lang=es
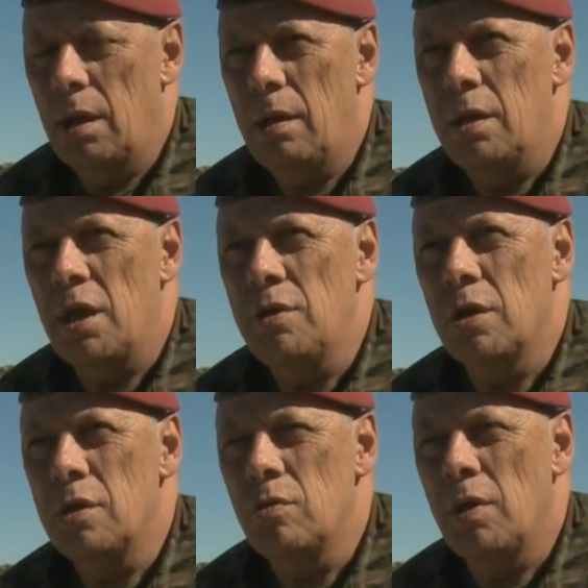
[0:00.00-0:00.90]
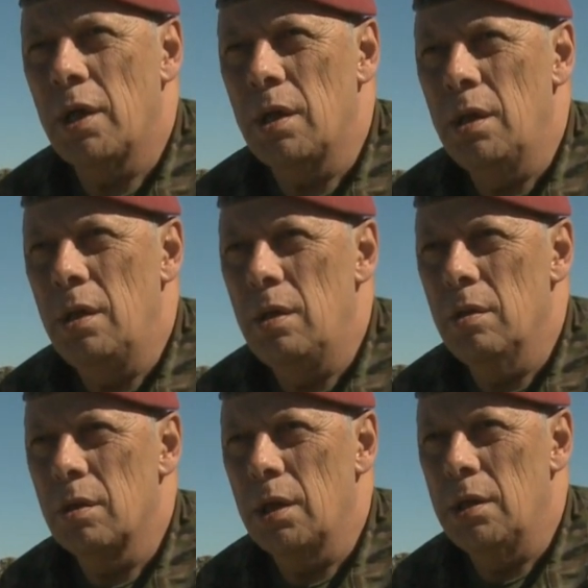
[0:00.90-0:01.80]
Trident juncture es un
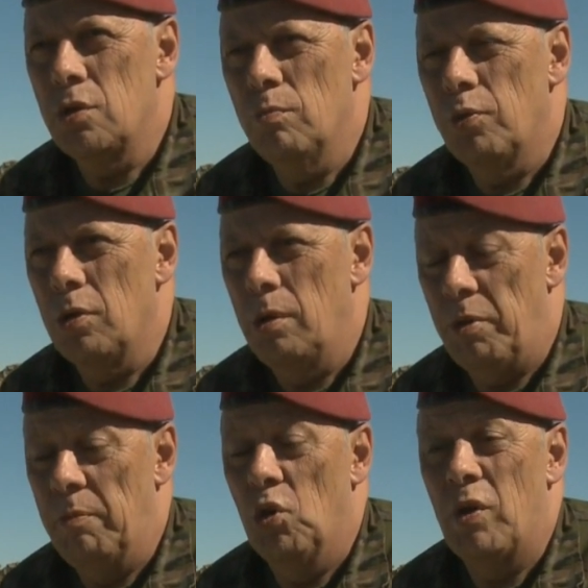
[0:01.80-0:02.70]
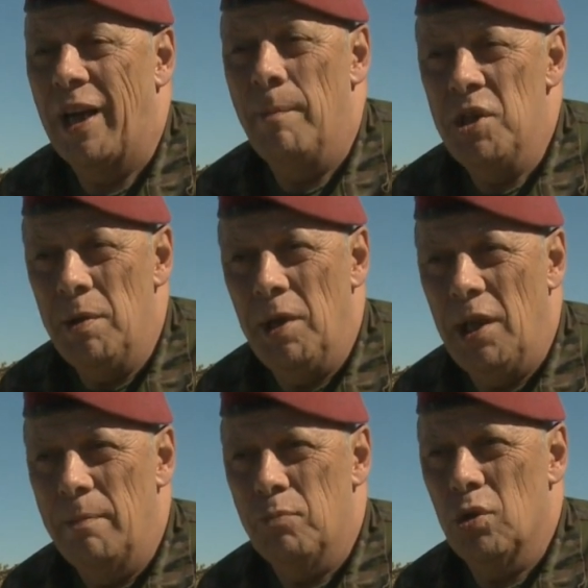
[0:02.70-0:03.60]
ejercicio que supone primero una gran
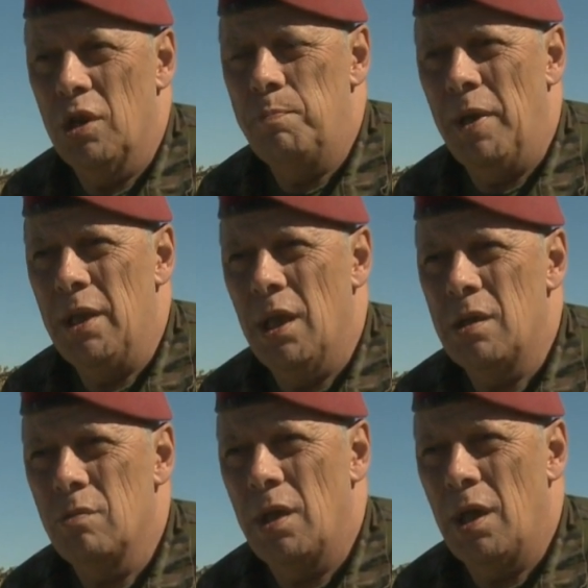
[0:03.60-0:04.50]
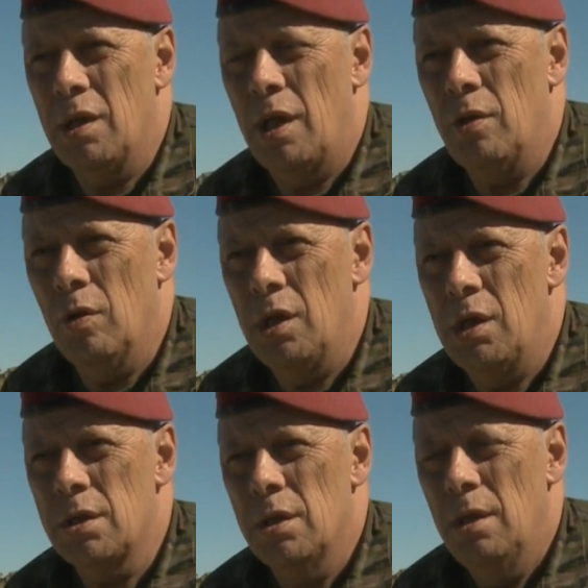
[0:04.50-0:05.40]
visibilidad porque España es una de las
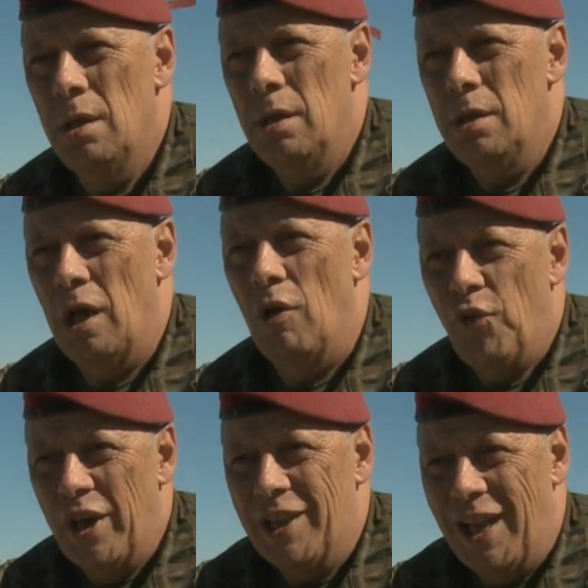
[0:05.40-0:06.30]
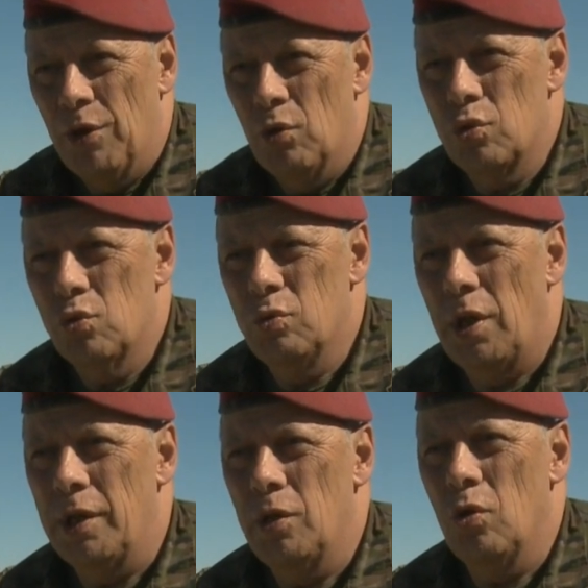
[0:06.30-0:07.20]
naciones que ha ofertado su
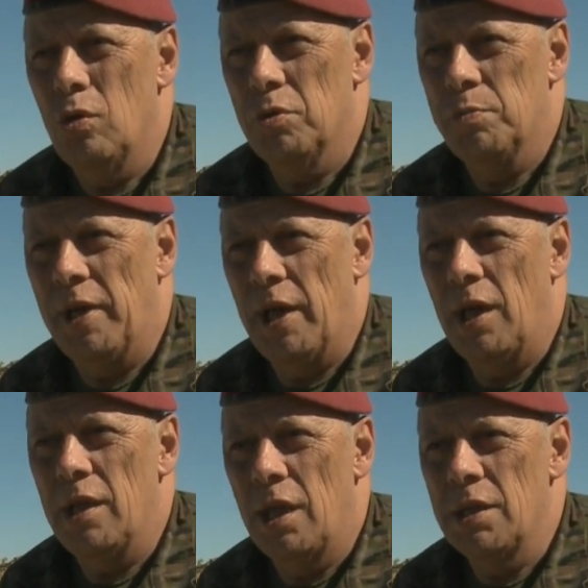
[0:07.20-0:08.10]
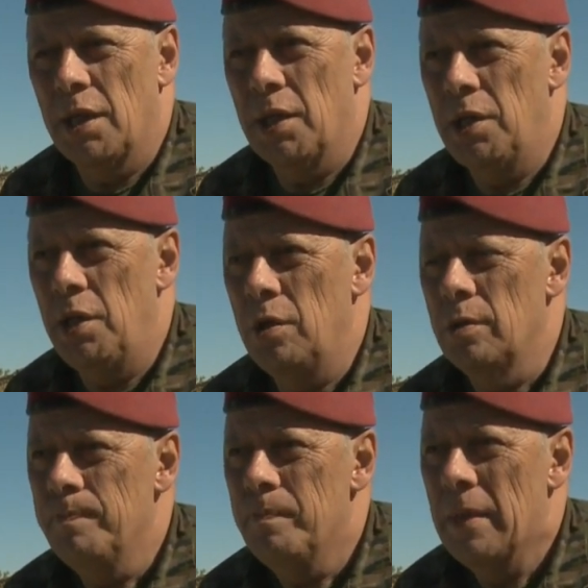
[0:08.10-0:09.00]
territorio pues, para realizar este ejercicio.